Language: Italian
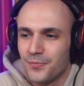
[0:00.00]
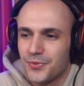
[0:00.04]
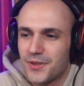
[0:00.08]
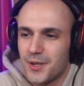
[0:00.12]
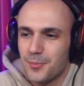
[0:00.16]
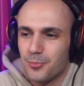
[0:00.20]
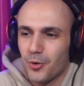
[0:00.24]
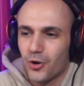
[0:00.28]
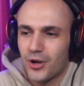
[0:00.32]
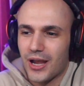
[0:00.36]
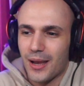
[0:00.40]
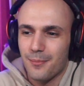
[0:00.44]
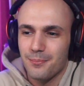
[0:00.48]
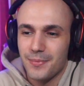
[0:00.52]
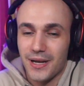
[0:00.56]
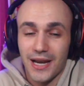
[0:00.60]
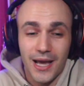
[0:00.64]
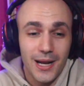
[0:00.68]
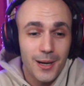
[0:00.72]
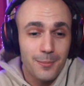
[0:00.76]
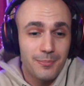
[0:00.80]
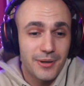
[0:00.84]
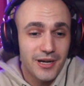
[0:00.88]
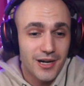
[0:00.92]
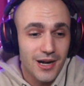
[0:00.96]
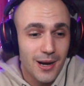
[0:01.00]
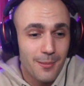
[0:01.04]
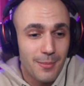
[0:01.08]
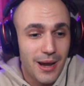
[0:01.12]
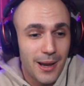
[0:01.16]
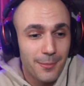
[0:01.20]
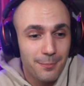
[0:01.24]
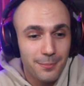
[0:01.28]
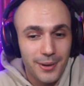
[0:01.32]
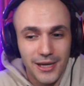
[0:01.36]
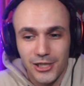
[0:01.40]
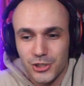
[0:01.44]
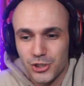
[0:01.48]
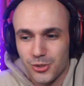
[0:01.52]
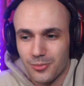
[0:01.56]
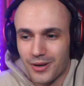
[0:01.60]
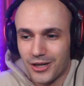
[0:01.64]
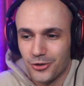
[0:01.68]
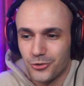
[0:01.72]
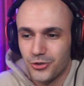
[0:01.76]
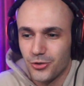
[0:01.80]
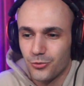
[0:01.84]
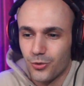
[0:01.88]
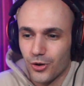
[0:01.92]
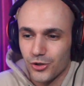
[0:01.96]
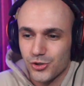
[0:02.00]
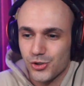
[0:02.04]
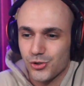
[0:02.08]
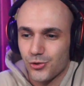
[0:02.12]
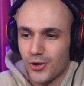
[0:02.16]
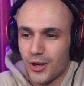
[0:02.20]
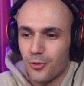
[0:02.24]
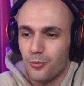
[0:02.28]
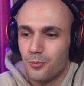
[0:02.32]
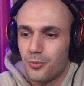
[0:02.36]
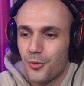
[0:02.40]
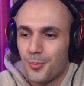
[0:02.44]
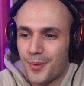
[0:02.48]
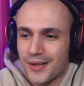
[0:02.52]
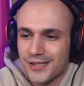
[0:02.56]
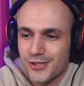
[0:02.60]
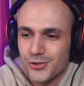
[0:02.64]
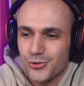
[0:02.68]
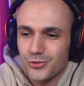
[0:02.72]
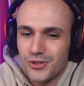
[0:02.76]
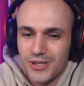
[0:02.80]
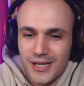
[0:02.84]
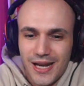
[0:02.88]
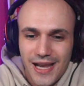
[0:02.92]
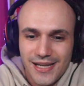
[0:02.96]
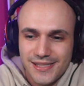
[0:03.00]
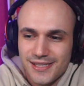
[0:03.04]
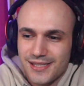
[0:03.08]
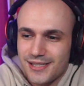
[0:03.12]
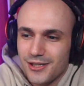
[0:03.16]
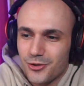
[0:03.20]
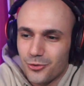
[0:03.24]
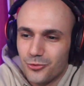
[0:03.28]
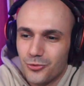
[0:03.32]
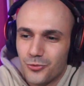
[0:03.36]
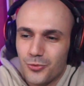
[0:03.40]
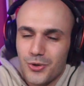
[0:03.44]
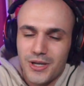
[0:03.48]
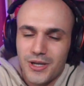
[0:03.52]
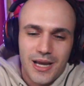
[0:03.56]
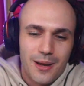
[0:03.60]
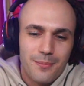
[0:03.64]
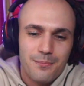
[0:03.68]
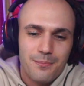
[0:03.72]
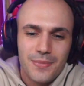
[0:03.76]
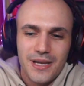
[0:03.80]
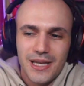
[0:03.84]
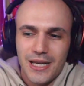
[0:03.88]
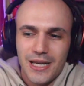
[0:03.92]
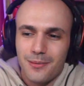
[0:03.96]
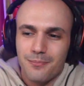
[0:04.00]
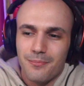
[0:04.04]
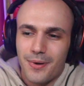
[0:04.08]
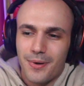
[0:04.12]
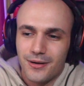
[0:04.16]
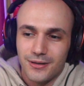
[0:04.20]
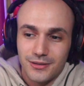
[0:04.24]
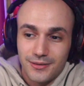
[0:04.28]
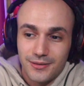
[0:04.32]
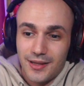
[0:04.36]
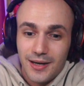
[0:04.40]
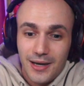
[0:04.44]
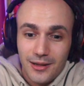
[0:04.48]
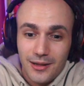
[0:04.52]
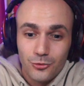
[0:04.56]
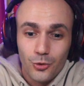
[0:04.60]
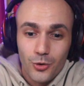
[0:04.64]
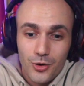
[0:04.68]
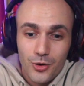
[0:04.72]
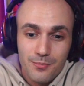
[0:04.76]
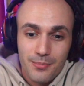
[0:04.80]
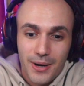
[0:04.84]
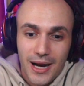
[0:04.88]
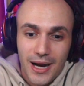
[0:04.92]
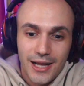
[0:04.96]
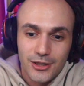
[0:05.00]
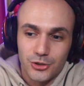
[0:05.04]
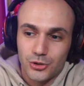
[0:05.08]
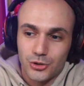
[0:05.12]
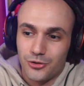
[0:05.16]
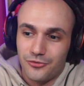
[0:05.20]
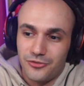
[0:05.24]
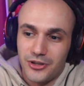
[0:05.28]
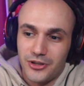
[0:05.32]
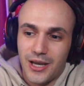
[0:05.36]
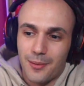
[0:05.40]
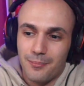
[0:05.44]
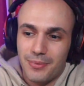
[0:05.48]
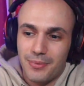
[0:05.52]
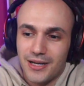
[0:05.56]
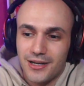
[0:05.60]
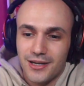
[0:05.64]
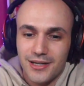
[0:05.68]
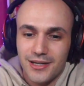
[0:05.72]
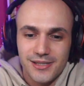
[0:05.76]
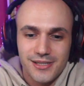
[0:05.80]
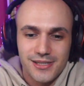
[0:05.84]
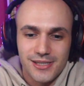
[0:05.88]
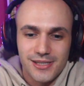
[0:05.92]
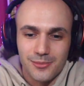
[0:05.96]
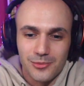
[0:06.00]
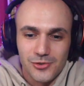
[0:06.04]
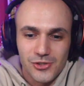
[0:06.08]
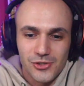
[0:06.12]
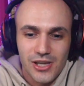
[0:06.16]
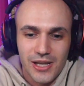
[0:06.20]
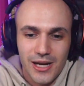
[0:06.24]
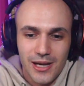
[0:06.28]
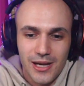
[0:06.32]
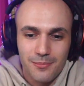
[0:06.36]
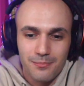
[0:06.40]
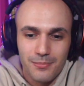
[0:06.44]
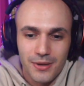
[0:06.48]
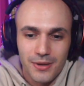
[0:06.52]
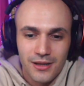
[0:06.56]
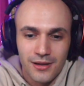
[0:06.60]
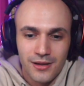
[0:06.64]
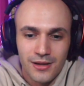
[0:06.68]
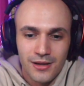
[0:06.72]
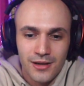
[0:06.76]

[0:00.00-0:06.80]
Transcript: Tipo camminare per la mappa, il cimelio di Watson è un pupazzo di Nessie con cui cammini in tenendolo in braccio, figa, bellissimo sarebbe.